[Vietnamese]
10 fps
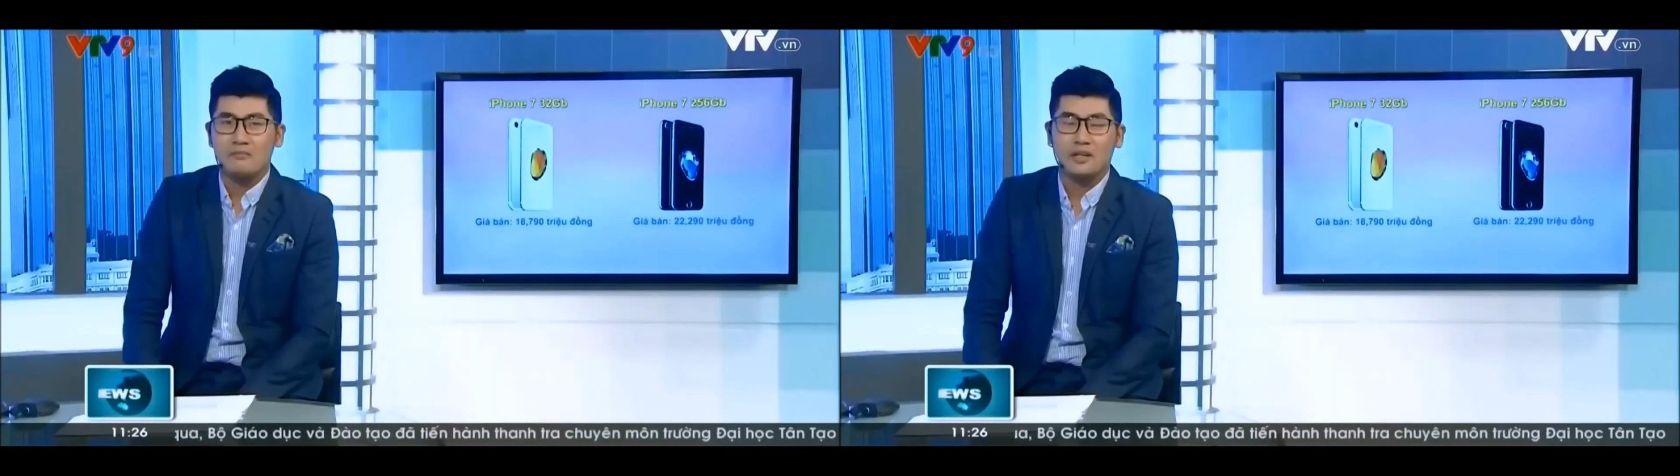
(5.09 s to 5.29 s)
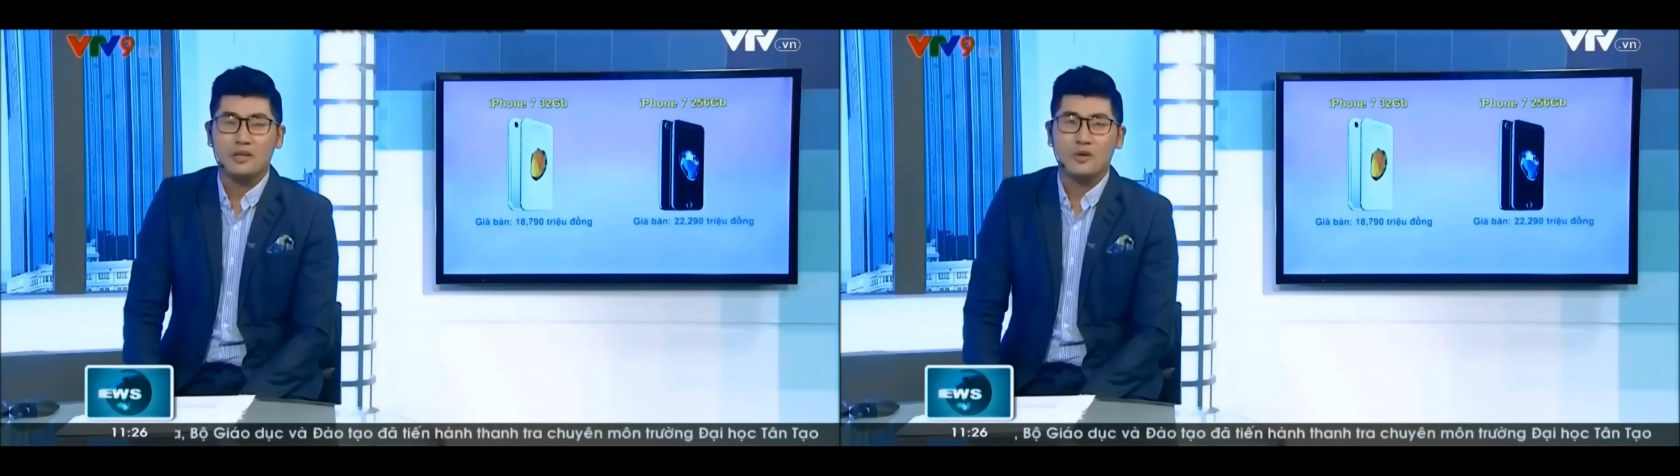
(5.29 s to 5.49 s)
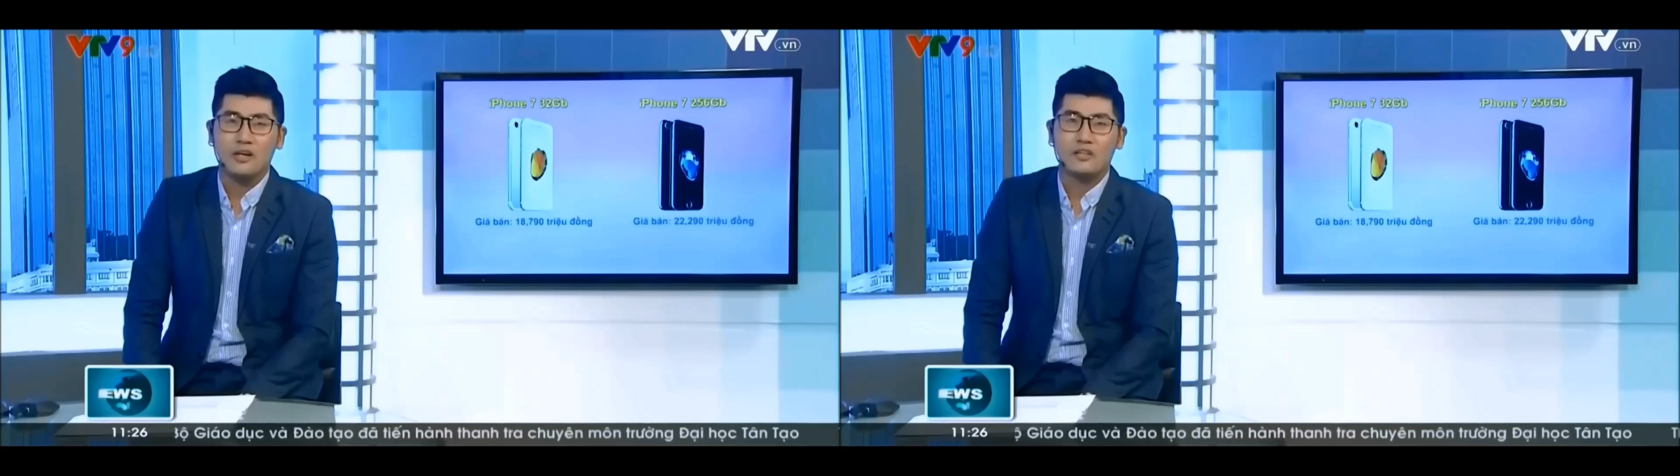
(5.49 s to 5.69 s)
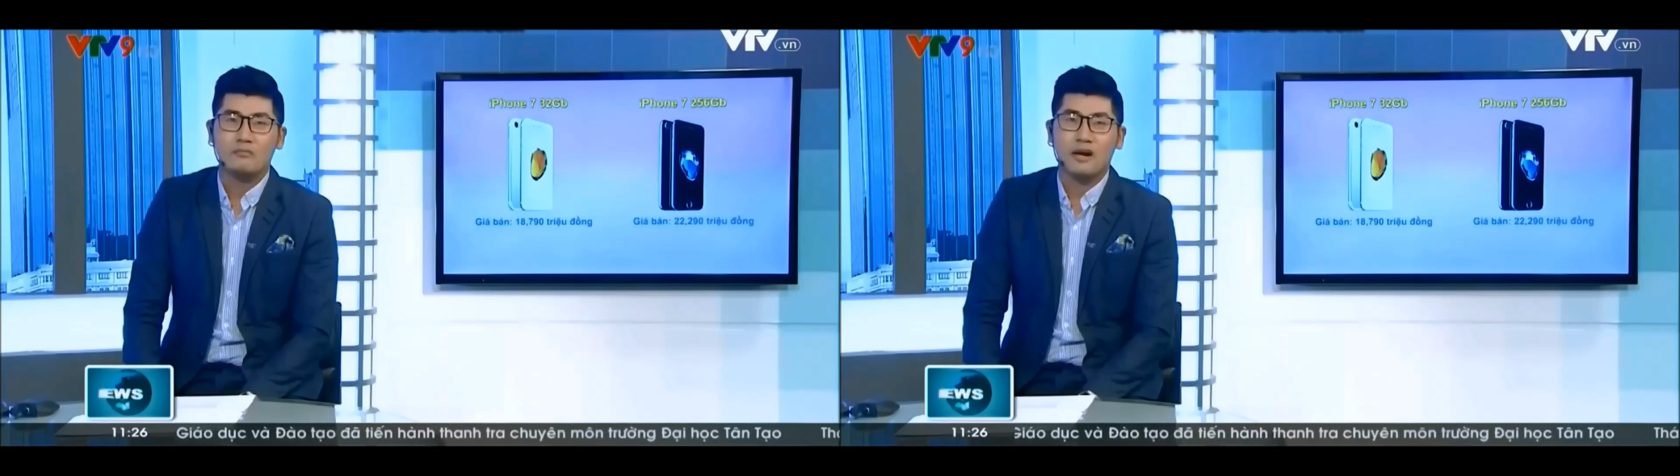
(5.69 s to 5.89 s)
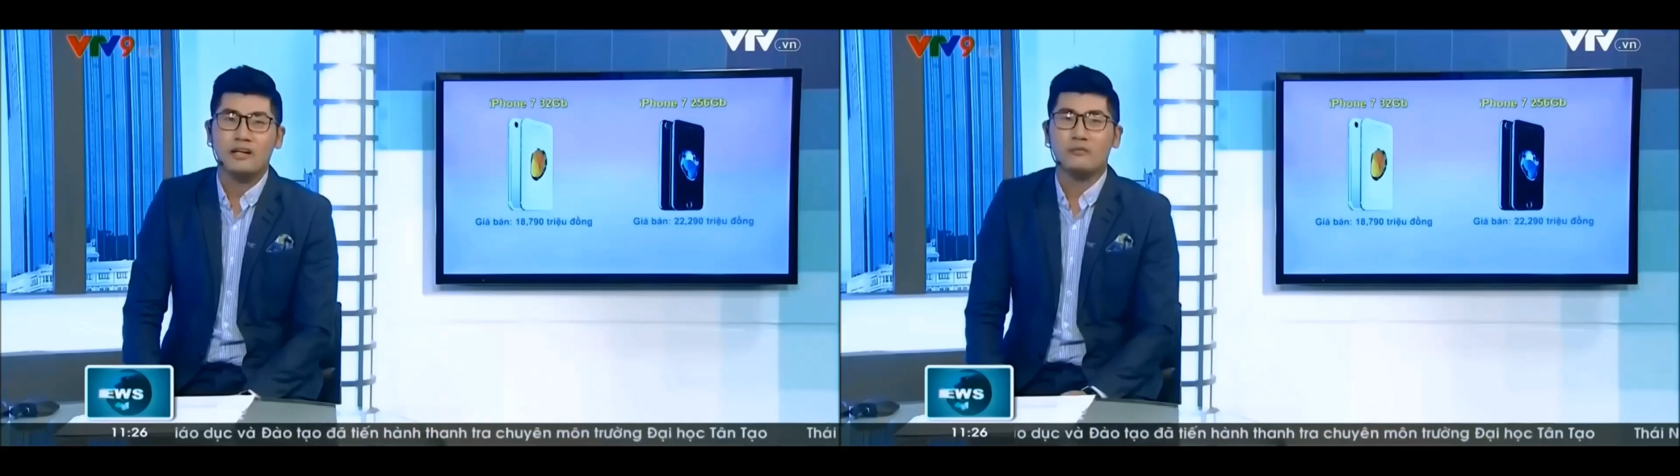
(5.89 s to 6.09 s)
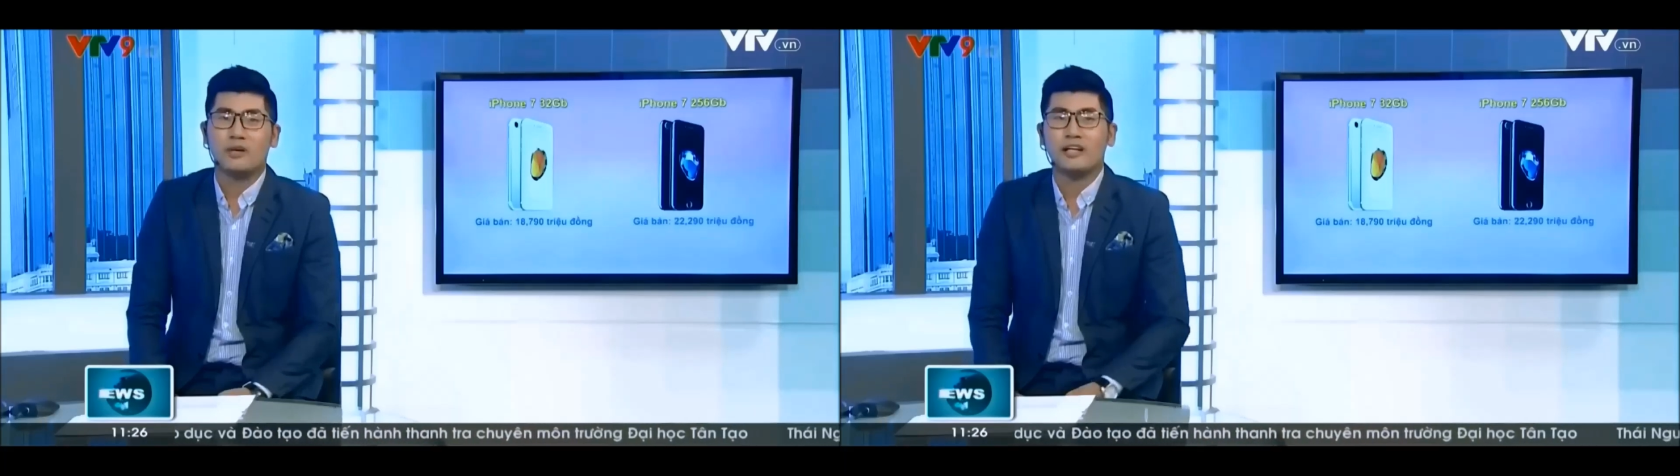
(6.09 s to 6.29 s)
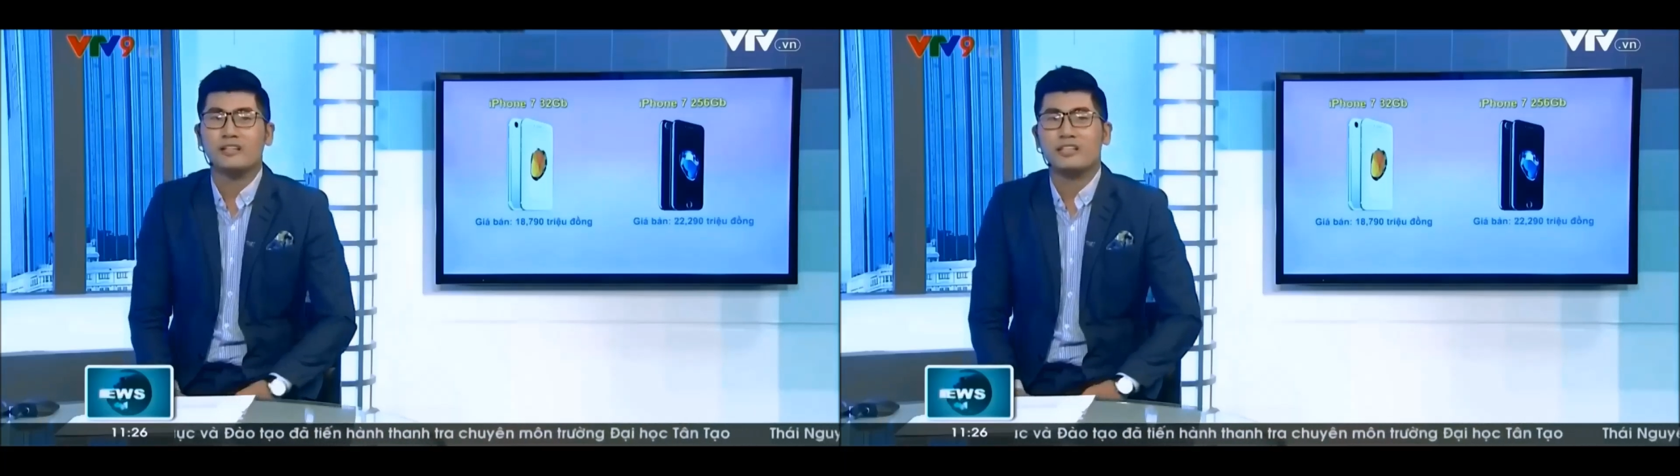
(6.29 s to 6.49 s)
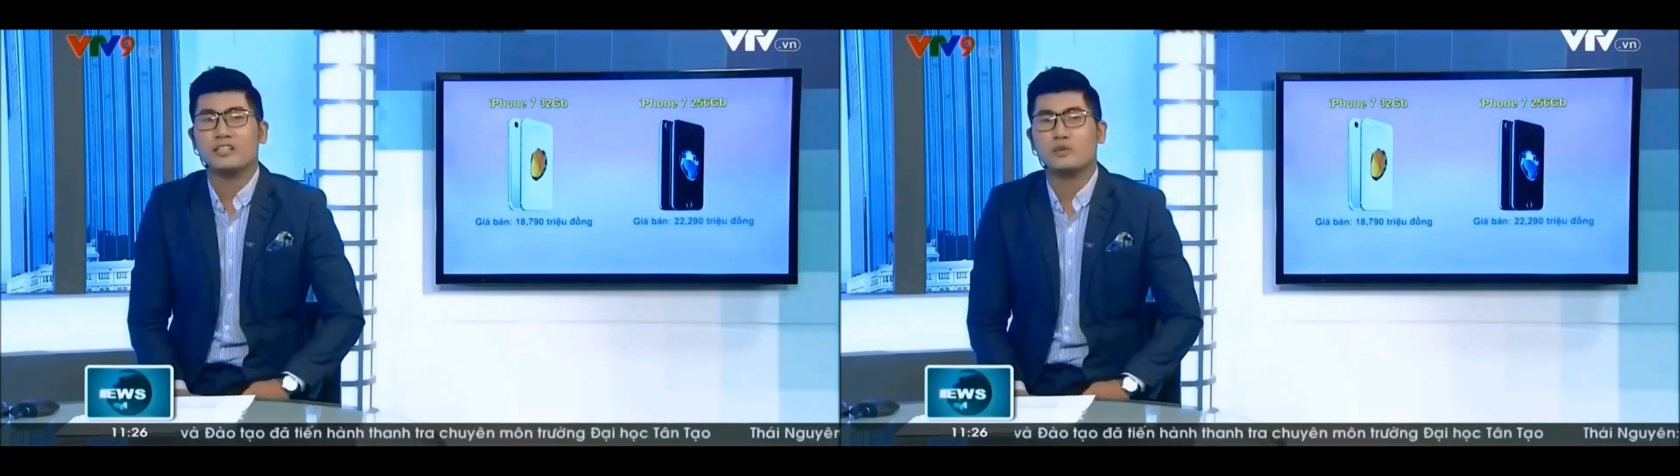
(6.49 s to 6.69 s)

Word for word: mặc dù đã được bán rộng rãi trên thị